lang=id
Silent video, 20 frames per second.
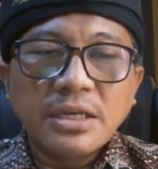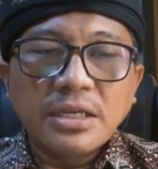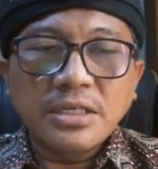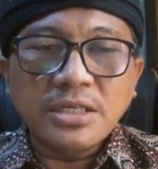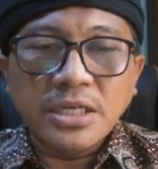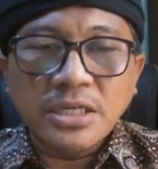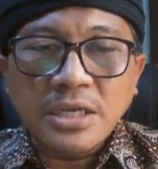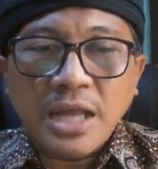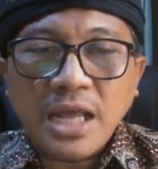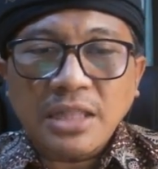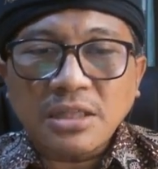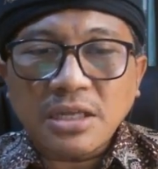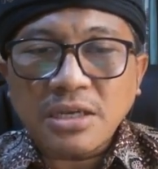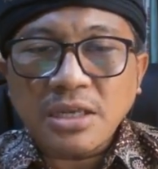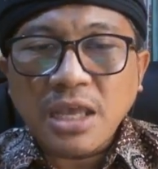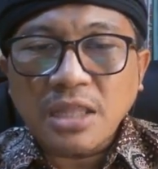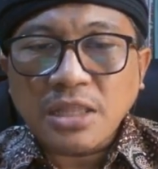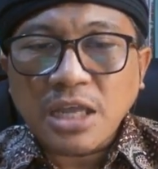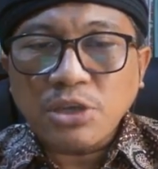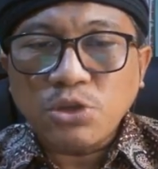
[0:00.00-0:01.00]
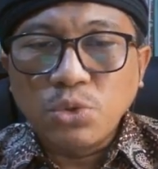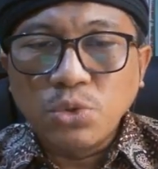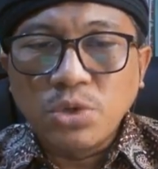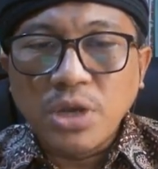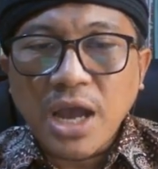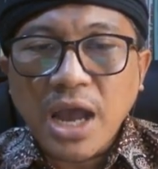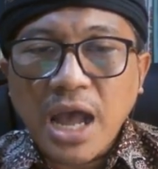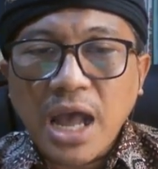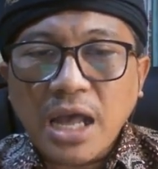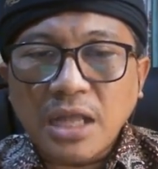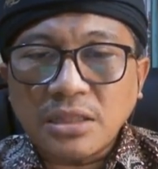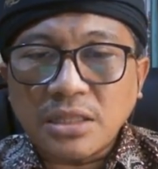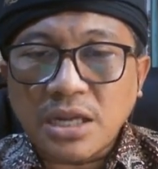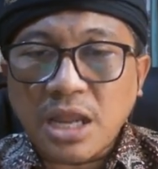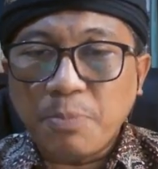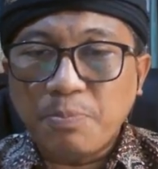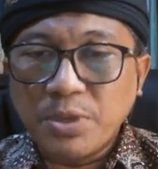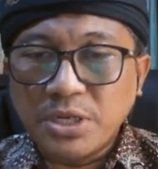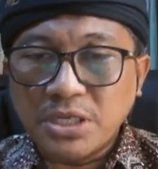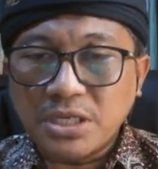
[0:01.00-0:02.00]
Cina ternyata juga
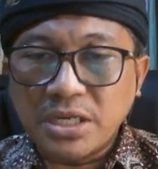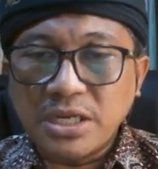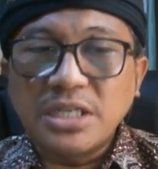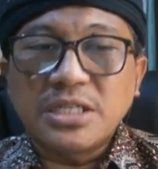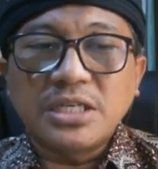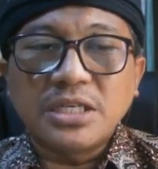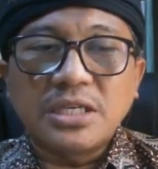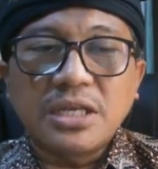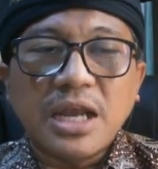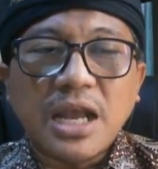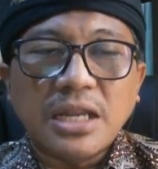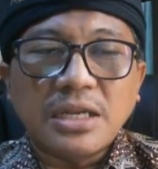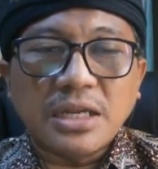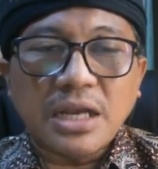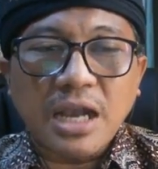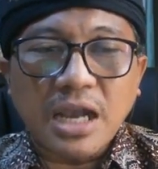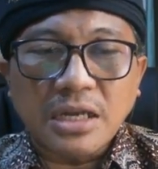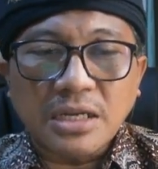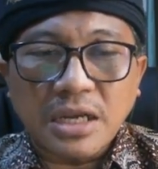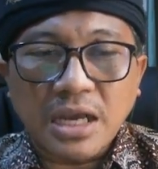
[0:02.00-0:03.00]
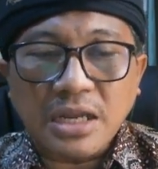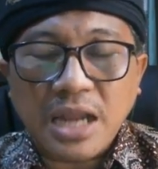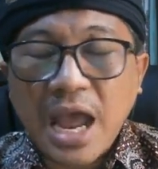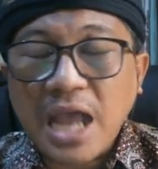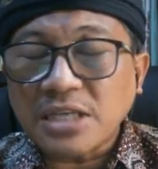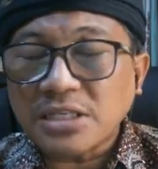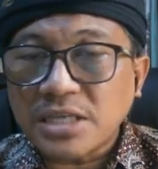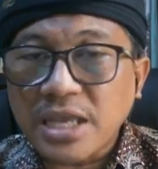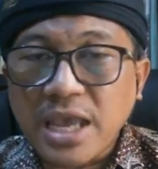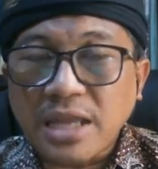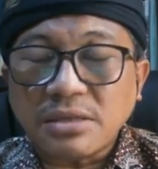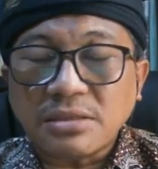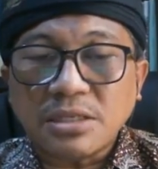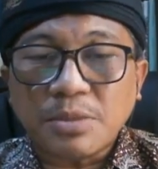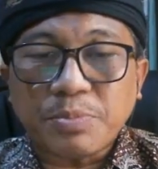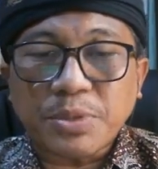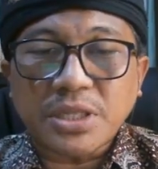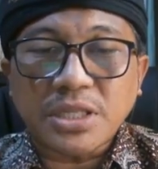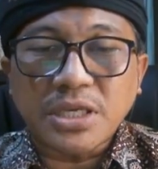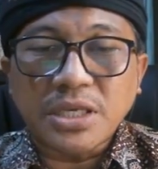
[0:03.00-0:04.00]
telah berselisih dengan negara-negara ASEAN
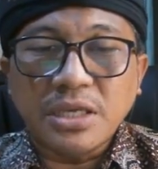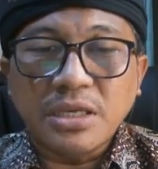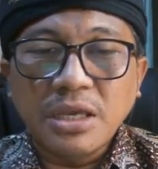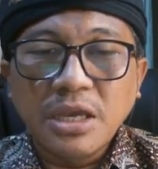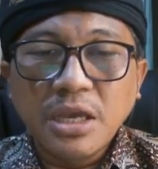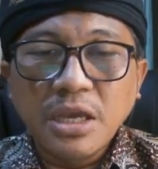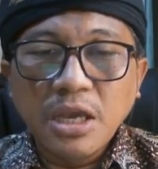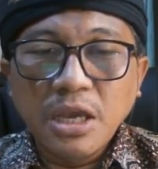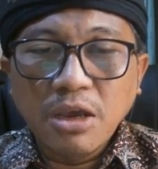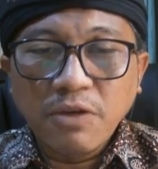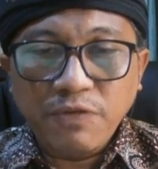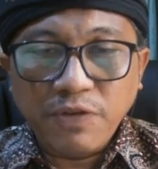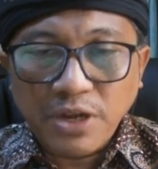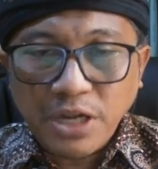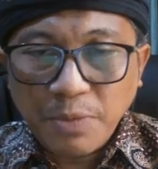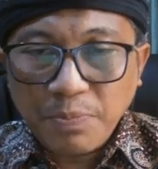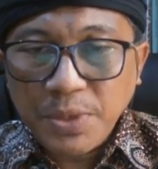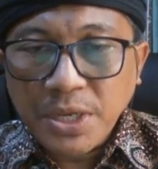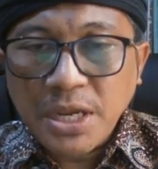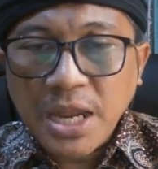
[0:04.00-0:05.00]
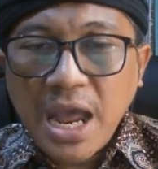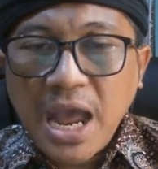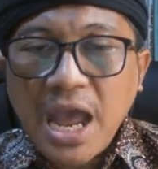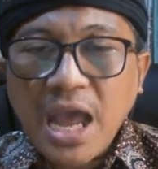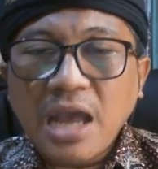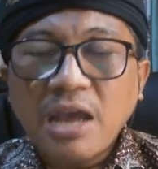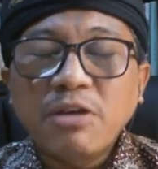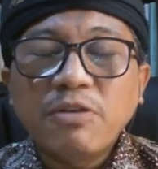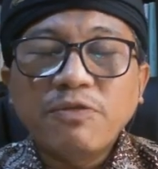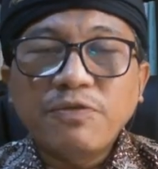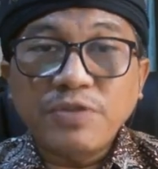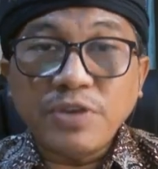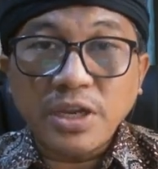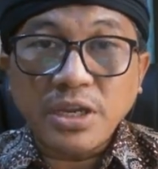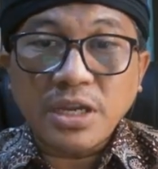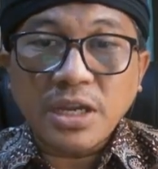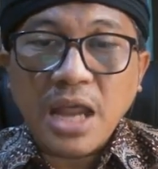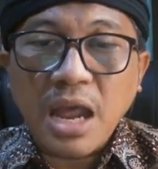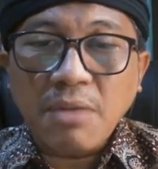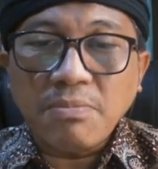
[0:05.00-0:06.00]
seperti Filipina,
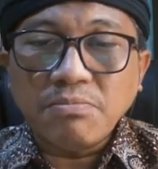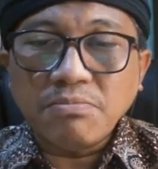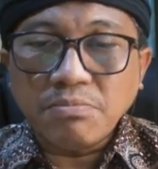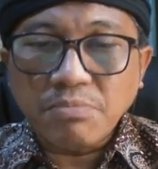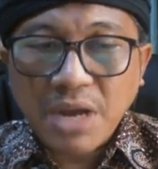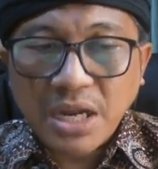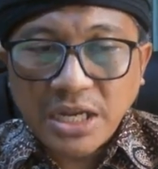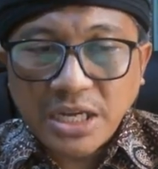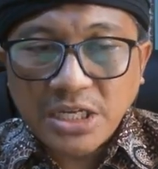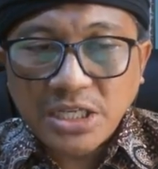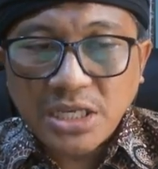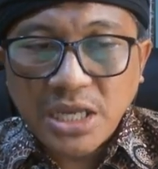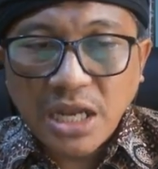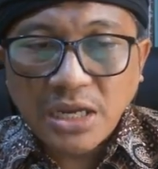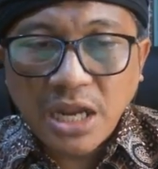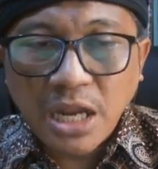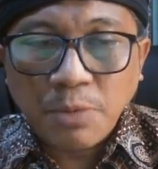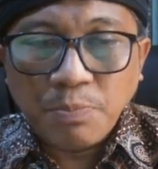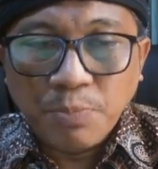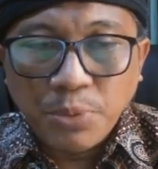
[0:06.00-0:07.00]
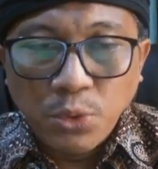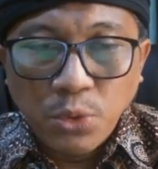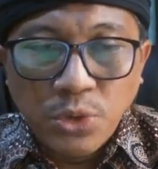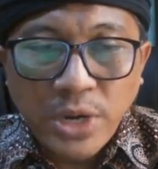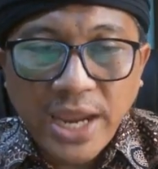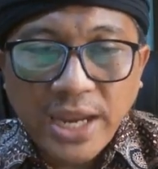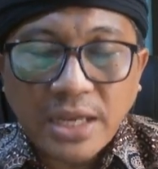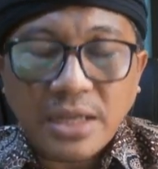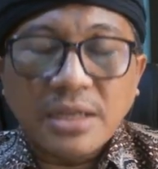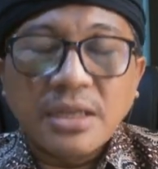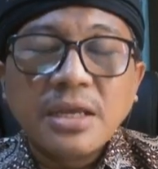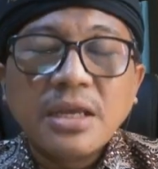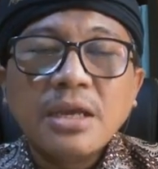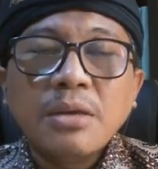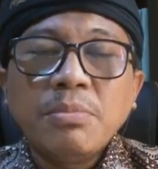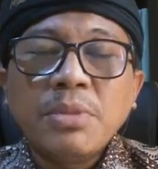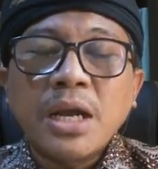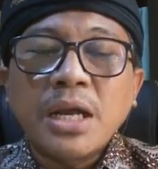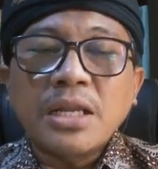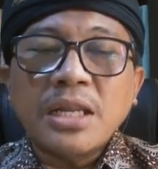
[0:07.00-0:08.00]
Vietnam, Malaysia, dan Brunei
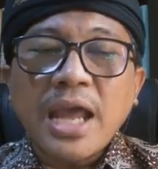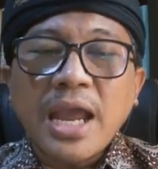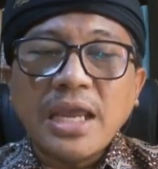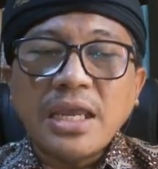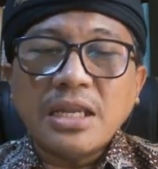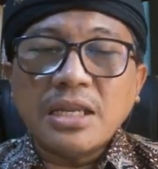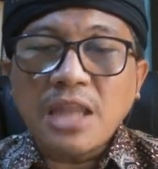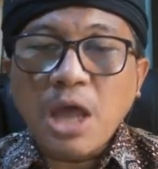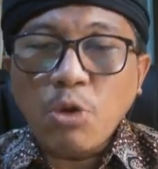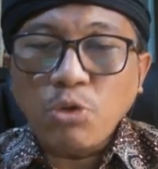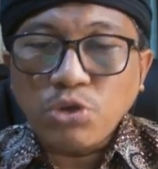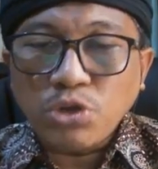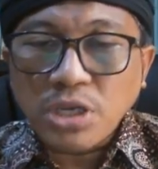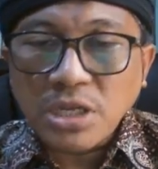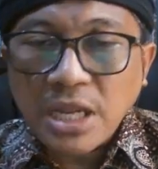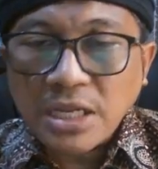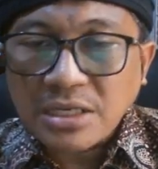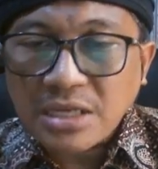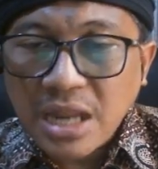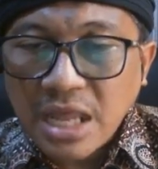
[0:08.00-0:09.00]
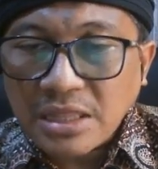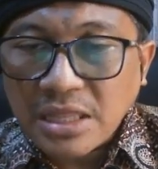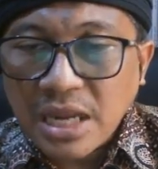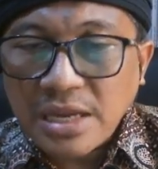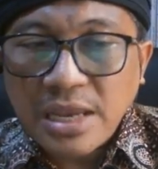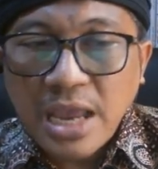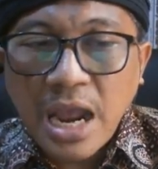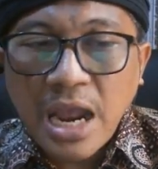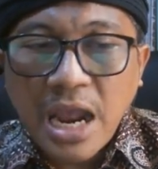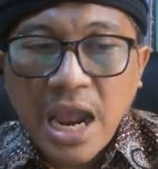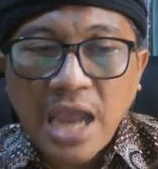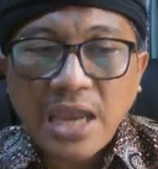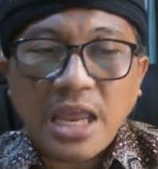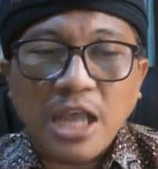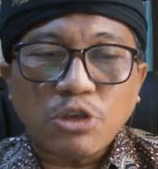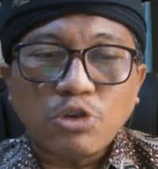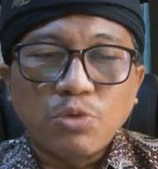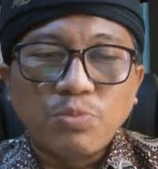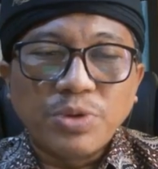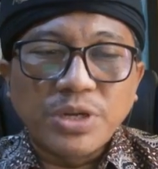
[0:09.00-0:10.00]
mengenai Laut Cina Selatan yang
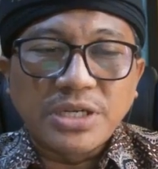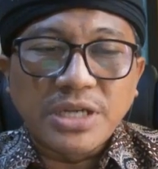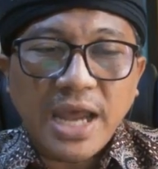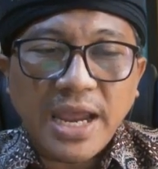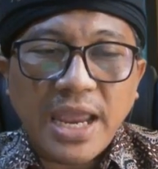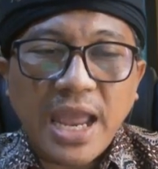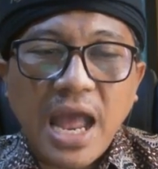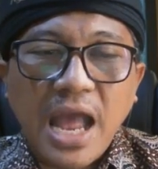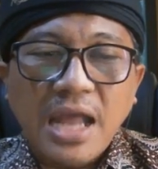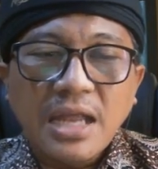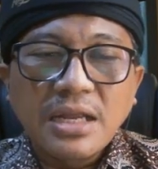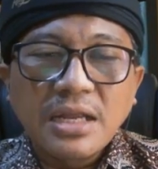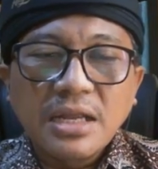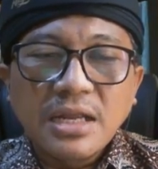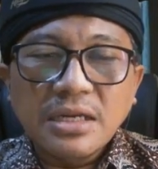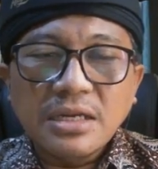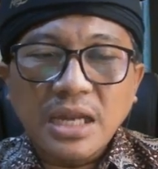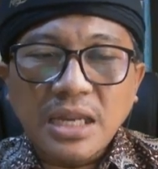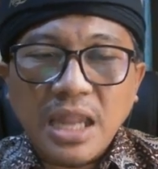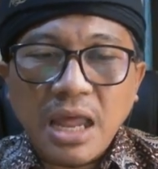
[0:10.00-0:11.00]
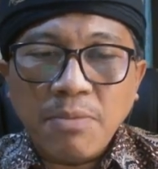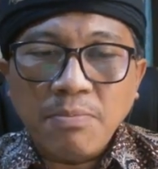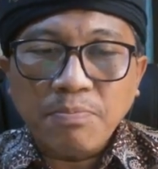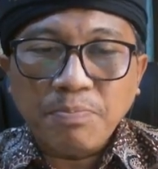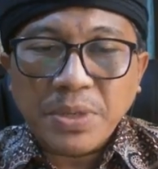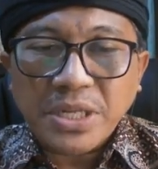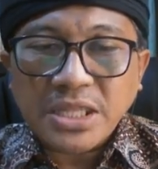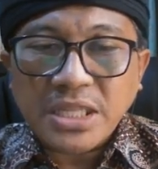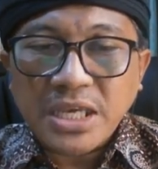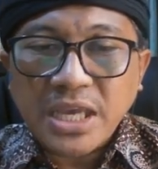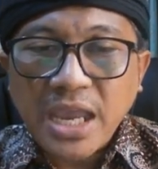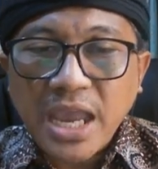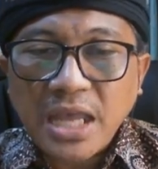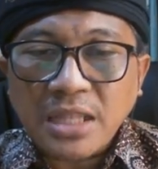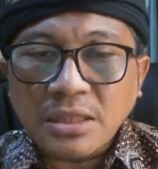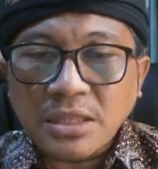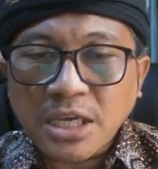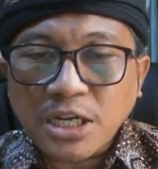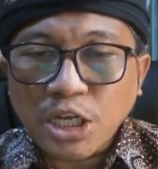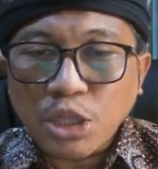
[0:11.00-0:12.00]
kaya sumber daya dalam
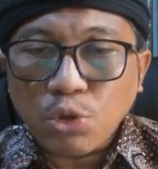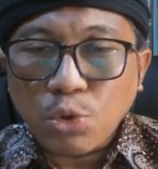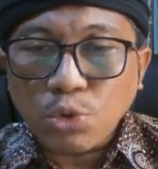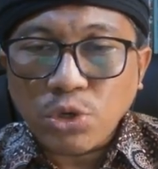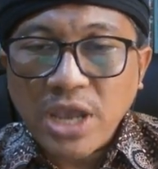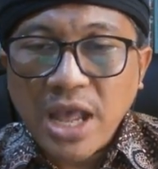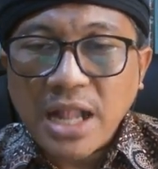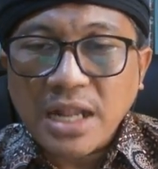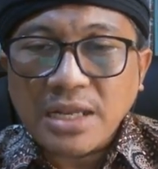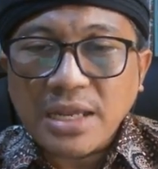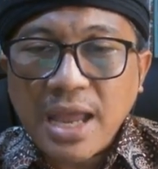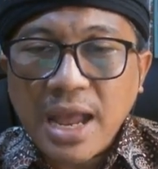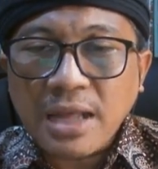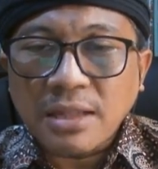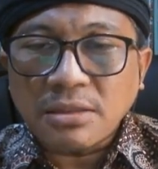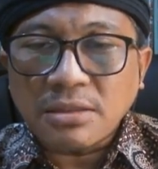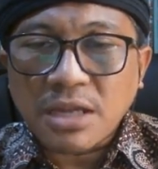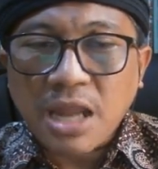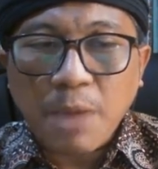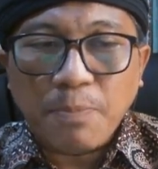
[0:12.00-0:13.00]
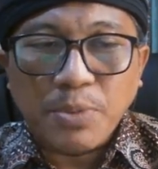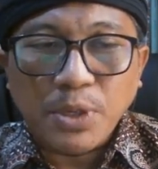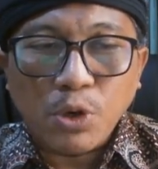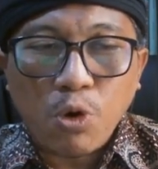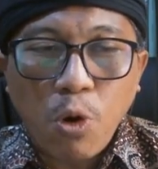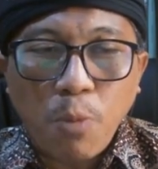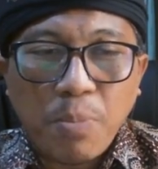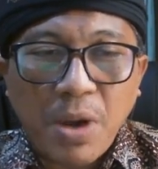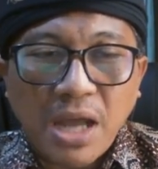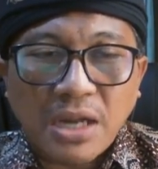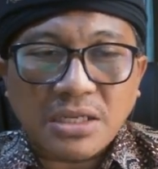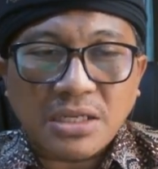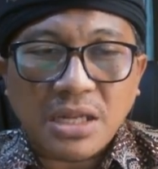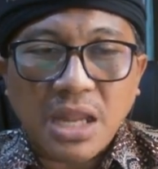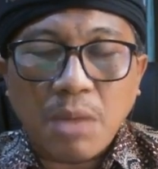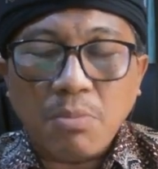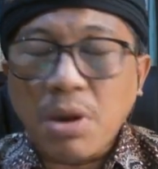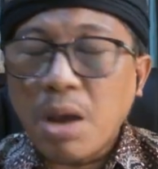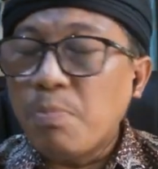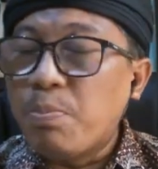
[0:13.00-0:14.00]
pertikaian teritorial yang telah berkobar
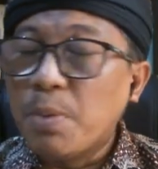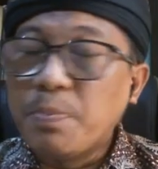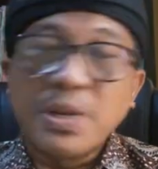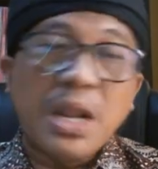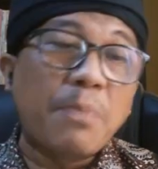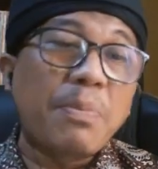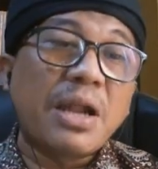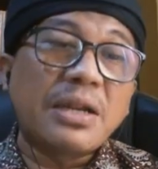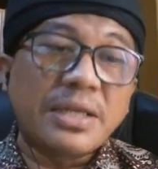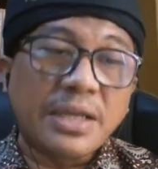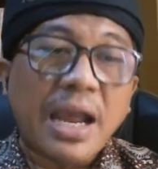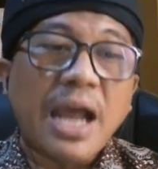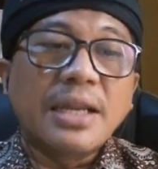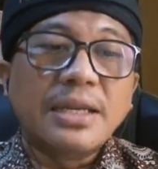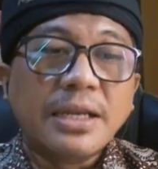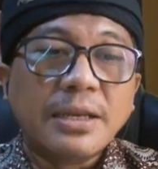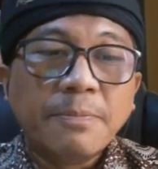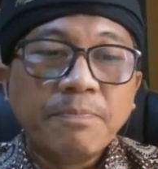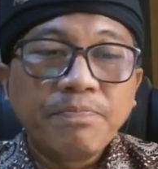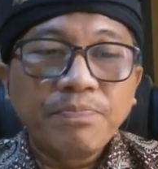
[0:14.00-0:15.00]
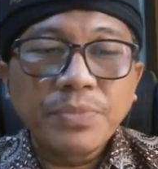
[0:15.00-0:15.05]
selama beberapa dekade.